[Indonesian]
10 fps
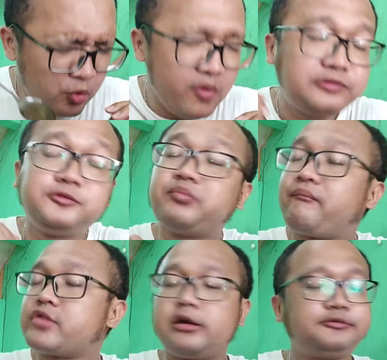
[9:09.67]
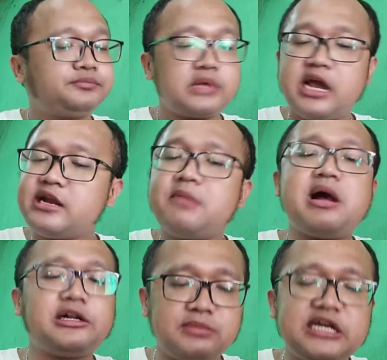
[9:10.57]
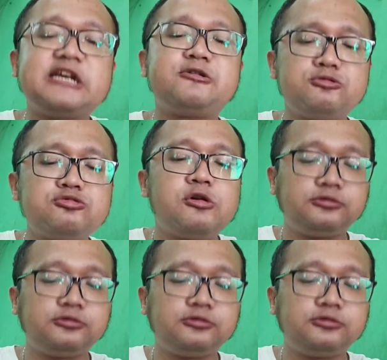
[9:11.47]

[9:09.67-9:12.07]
hmm. enak banget deh Hedu